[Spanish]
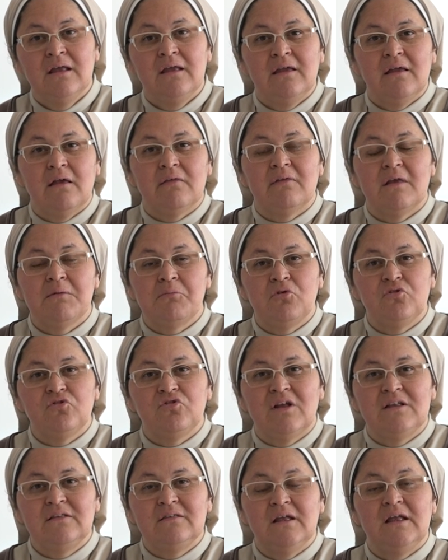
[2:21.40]
¿Qué hacemos
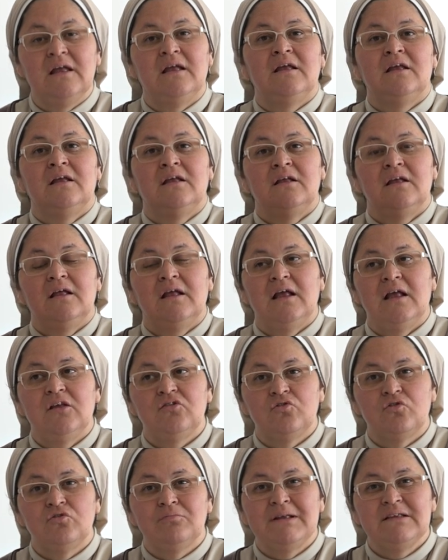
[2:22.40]
ante
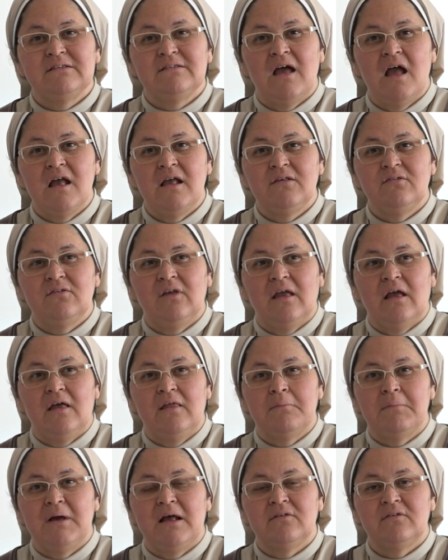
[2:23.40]
estos mensajes que
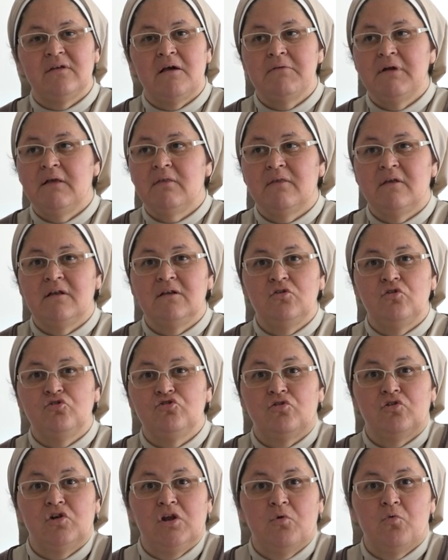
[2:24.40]
además a veces no
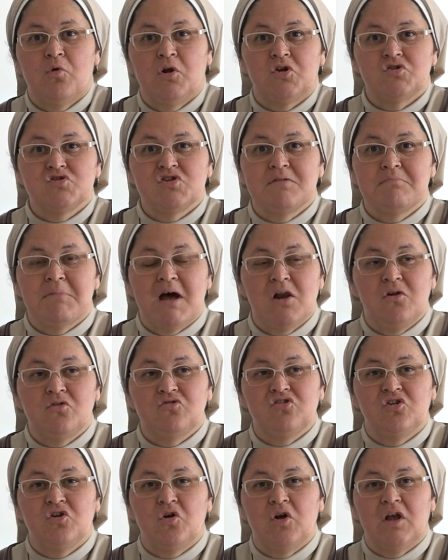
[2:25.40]
son ni buenos ni malos,
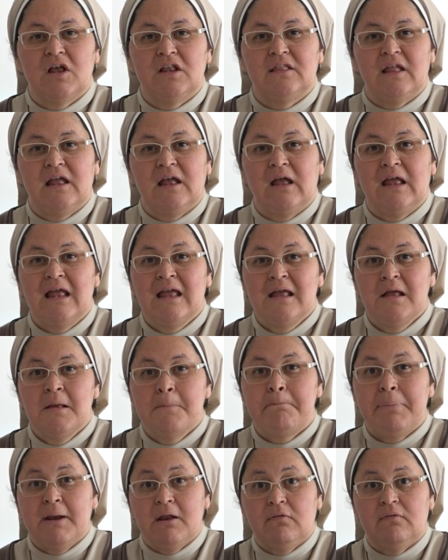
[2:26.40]
sino que te
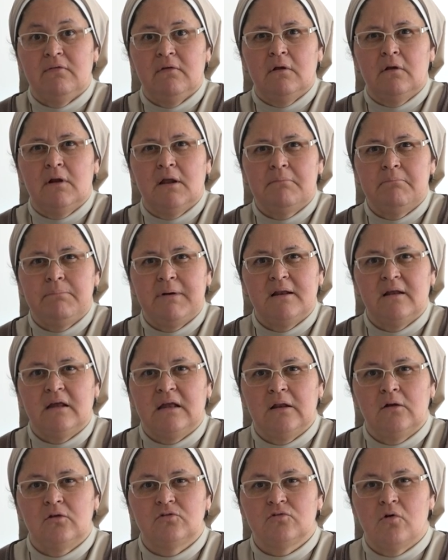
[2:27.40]
presionan para
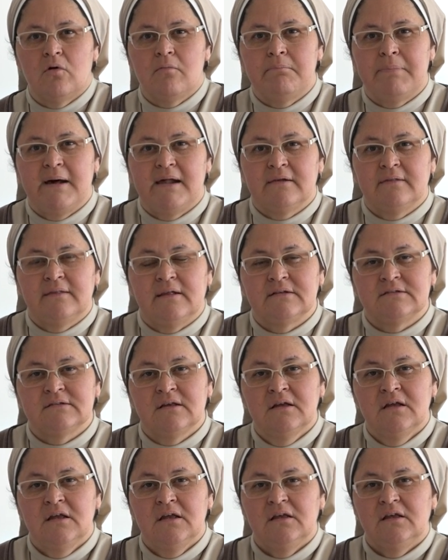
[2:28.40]
que los compartas,
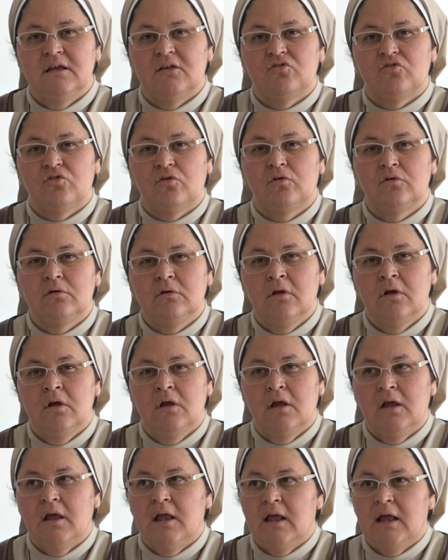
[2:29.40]
que son
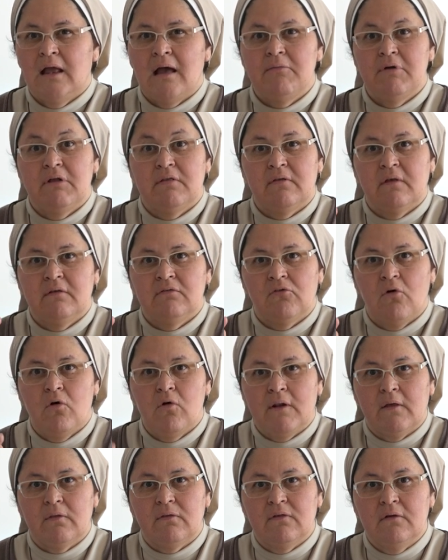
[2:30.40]
eh, a veces
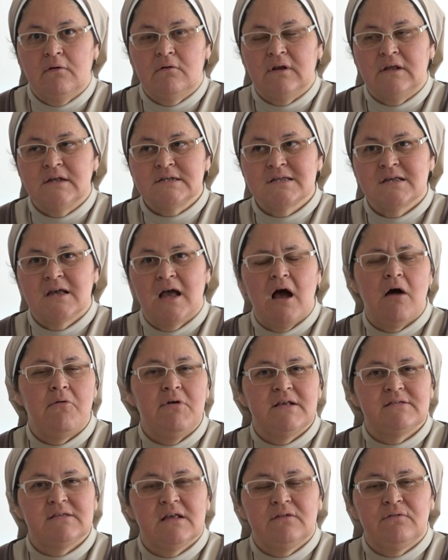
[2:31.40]
oraciones, a
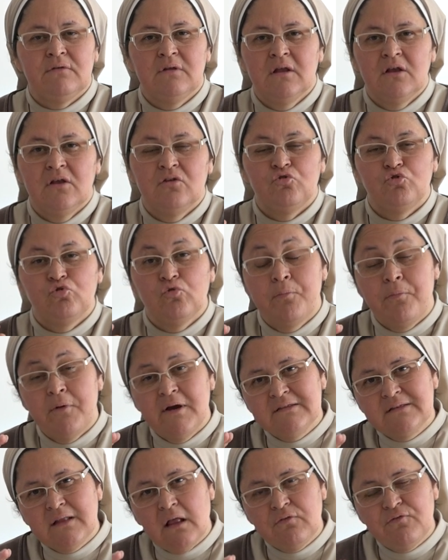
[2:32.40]
veces
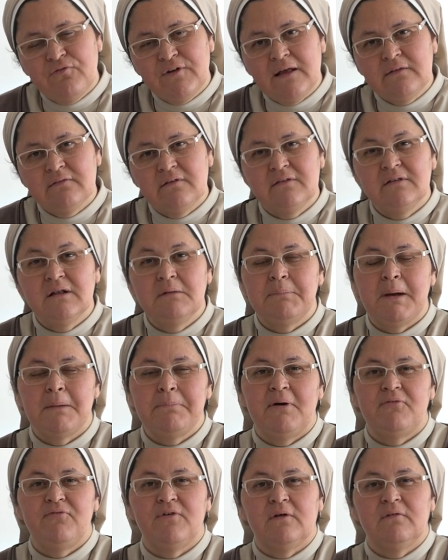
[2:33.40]
supuestas frases del
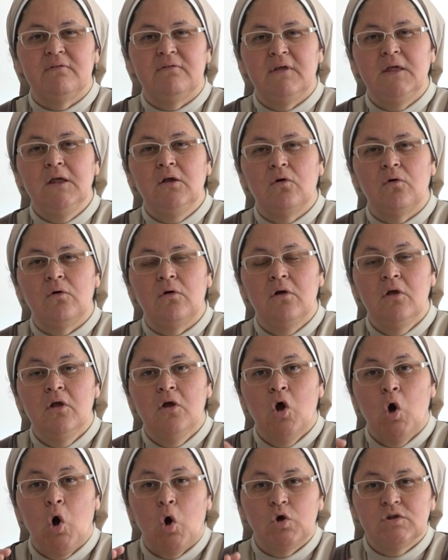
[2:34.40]
Papa Francisco,
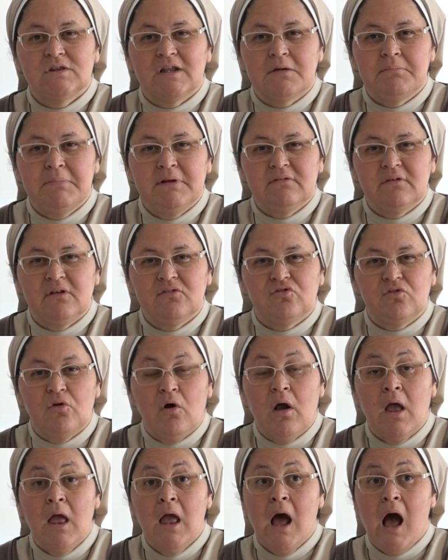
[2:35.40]
otras veces
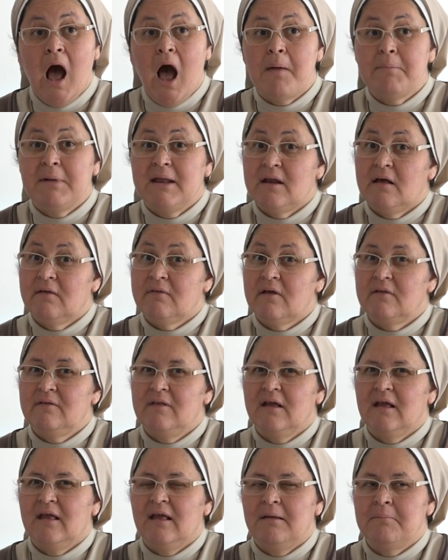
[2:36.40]
son amenazas
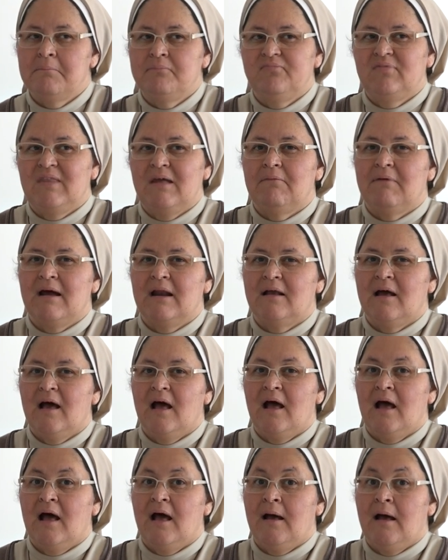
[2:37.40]
de que te van
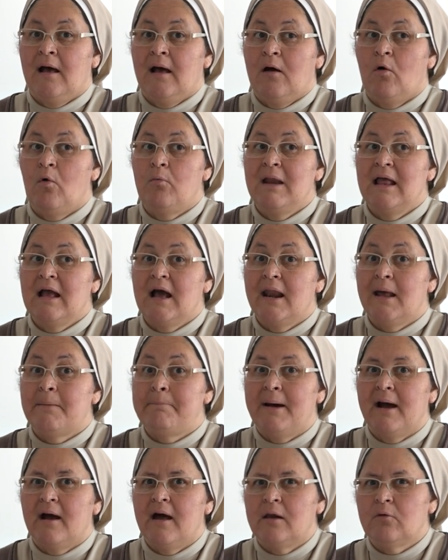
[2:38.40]
a obligar a
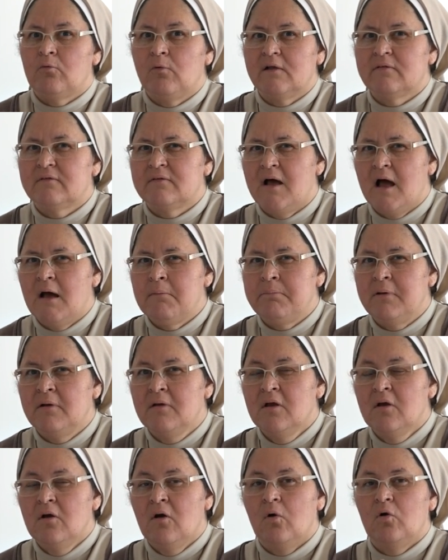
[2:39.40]
pagar WhatsApp
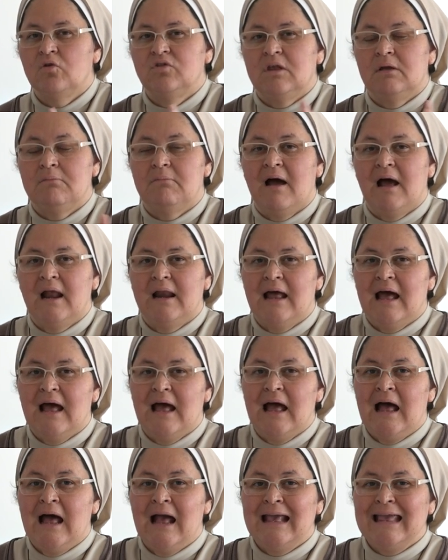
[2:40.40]
o te van
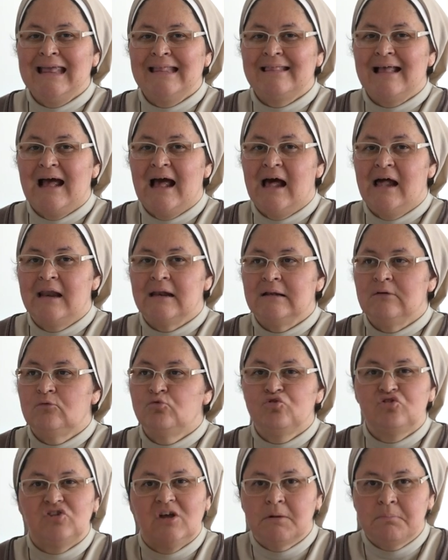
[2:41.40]
a quitar
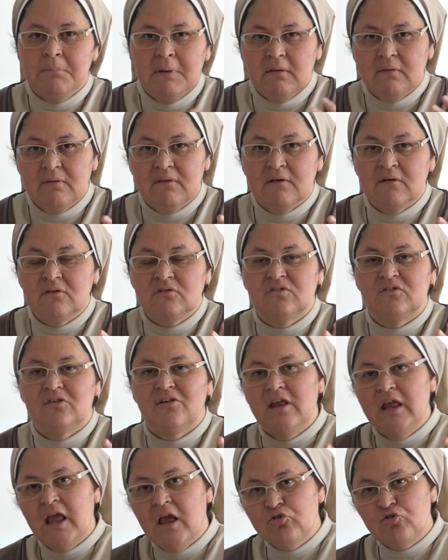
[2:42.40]
un servicio
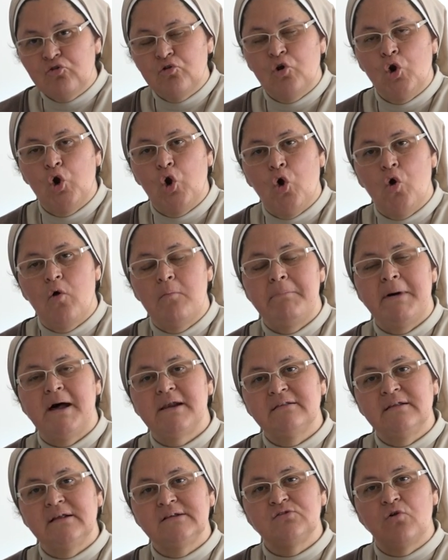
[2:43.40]
si eso no lo
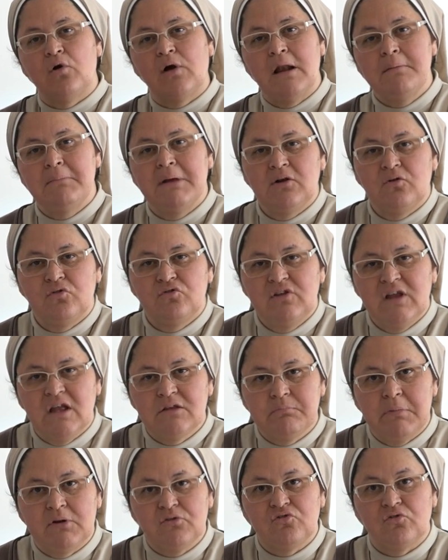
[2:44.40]
compartes con al menos 10
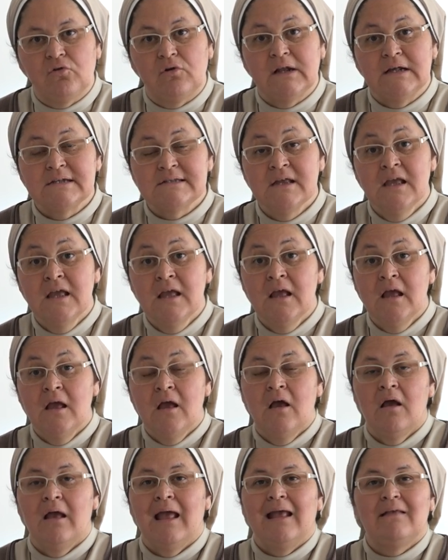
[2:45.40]
personas,
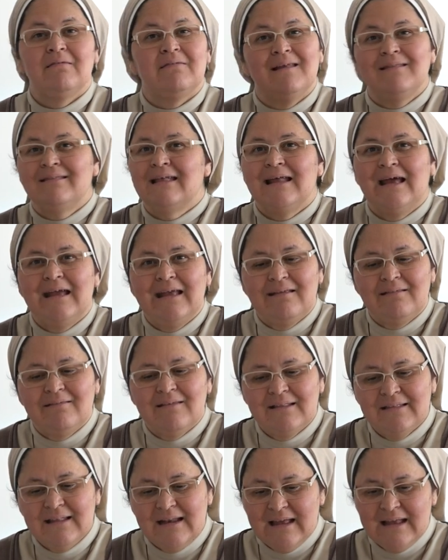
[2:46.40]
etcétera,
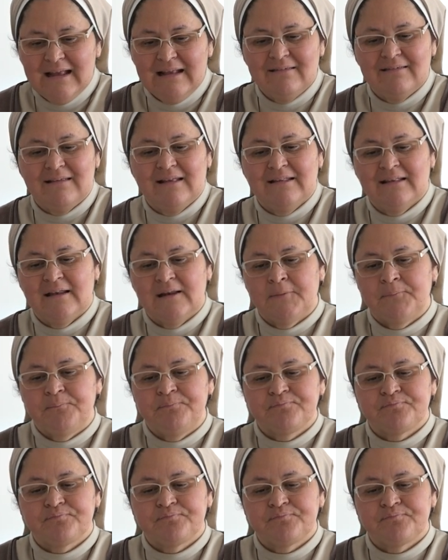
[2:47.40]
etcétera, etcétera.